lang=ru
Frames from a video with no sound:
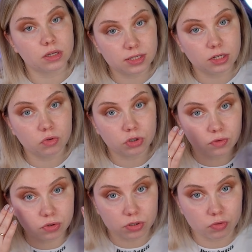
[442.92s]
нанесли уже
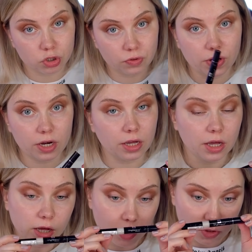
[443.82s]
все, растушевали.
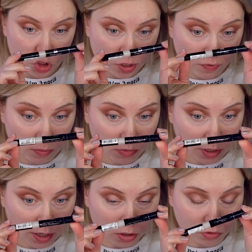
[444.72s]
Пишите в
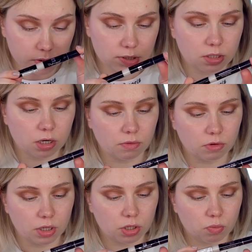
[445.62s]
комментариях, кто
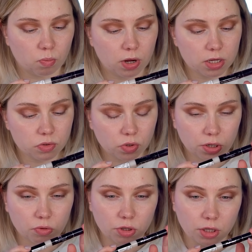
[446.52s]
тестировал эту базу
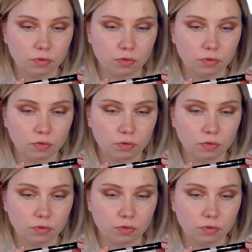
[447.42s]
Рилуи.